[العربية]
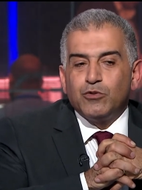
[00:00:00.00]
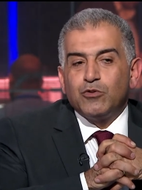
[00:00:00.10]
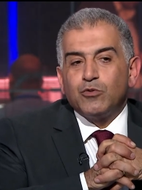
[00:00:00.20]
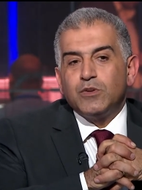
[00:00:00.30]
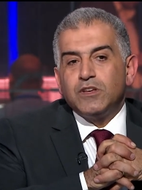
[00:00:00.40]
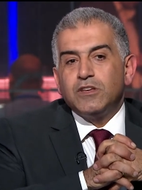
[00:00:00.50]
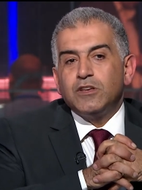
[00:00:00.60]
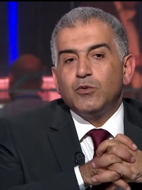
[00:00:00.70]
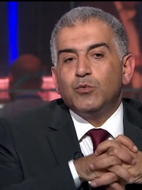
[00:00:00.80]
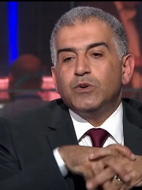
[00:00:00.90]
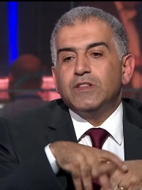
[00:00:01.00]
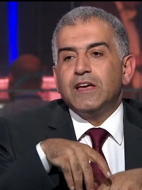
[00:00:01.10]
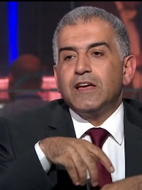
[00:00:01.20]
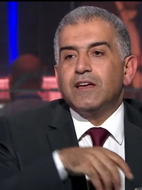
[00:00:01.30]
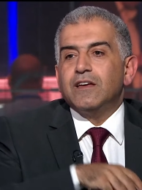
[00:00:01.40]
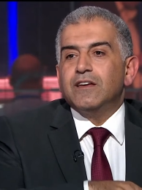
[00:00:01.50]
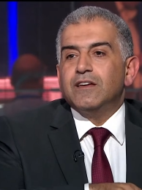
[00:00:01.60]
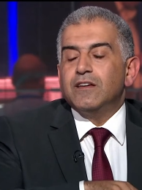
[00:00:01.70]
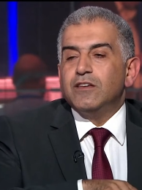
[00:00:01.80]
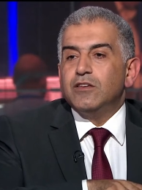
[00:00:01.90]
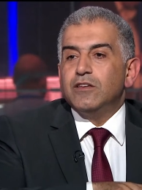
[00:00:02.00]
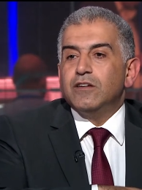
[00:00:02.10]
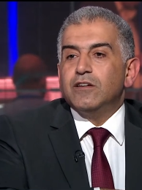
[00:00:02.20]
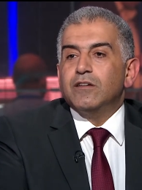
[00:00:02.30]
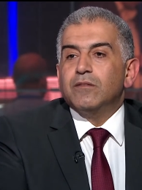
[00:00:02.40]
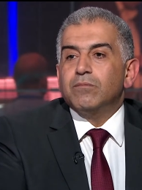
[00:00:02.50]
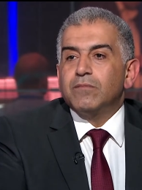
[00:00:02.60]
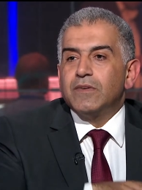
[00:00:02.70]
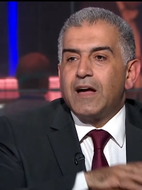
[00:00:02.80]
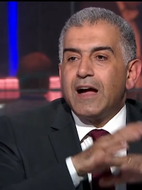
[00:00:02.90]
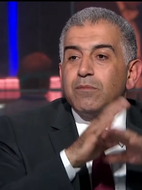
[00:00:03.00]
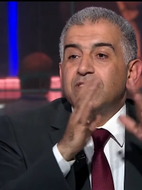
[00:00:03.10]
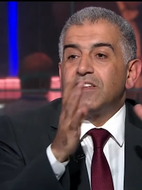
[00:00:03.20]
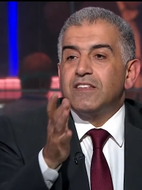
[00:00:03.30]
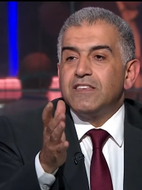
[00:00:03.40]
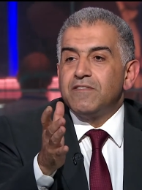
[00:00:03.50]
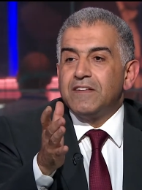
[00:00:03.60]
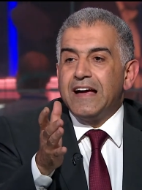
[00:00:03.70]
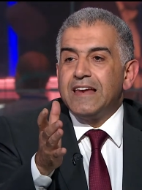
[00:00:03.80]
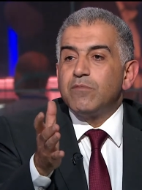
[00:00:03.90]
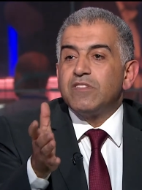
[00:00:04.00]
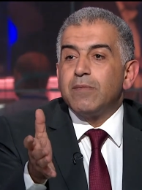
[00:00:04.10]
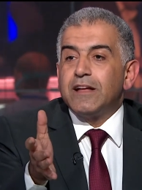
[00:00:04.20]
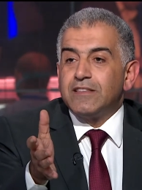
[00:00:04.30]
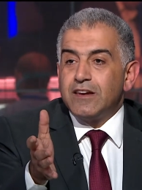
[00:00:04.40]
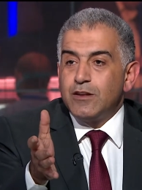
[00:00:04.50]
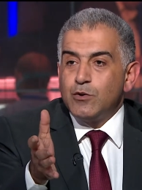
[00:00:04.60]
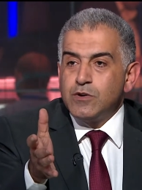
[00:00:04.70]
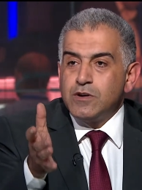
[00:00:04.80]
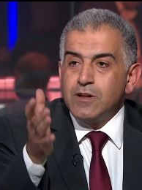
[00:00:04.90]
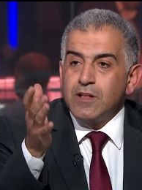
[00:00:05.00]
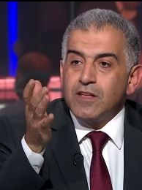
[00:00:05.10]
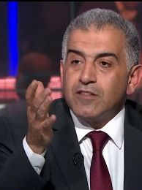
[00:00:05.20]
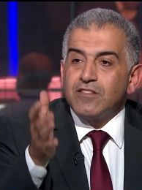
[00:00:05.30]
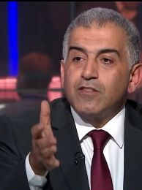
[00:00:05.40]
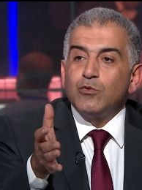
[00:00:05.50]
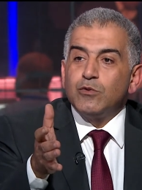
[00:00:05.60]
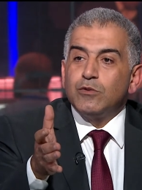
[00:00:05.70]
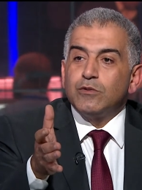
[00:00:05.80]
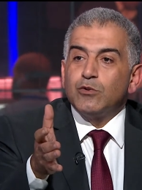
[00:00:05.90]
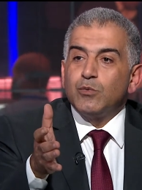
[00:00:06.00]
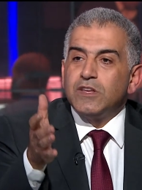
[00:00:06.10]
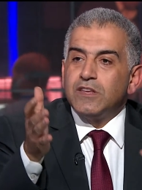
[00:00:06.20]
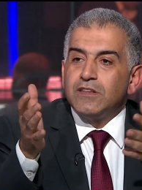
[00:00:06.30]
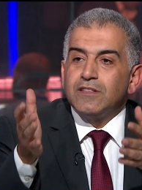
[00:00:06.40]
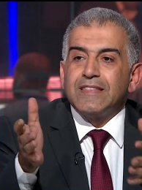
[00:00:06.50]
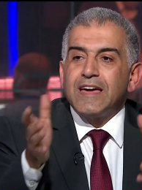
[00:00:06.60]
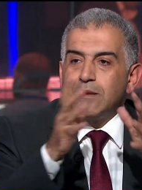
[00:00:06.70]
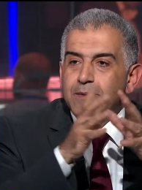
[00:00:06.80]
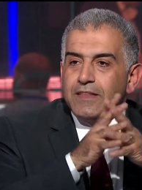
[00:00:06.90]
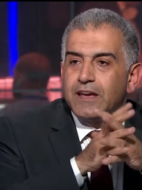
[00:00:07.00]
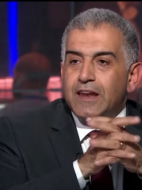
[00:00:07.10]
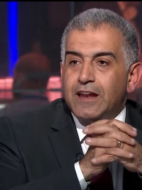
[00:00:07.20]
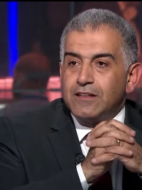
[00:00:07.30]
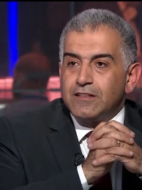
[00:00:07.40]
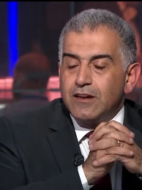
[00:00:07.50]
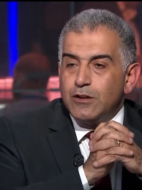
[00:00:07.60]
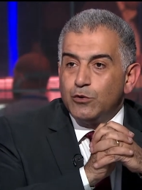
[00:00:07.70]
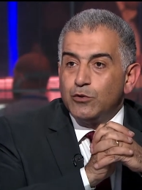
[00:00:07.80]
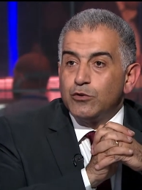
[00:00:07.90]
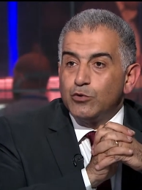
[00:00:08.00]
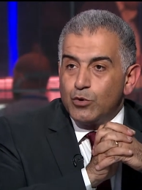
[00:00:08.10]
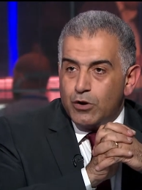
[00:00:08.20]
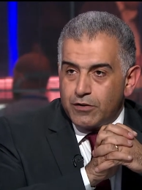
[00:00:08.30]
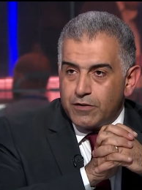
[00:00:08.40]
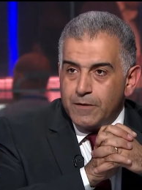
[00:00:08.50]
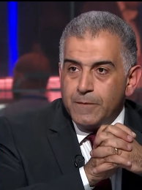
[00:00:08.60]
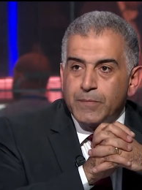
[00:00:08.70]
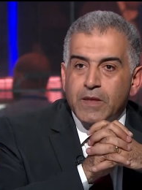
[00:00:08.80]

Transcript: النرويجي وده حجم الصناديق في العالم 7 تريليون الصندوق النرويجي تقريبا داخل على تريليون دولار م.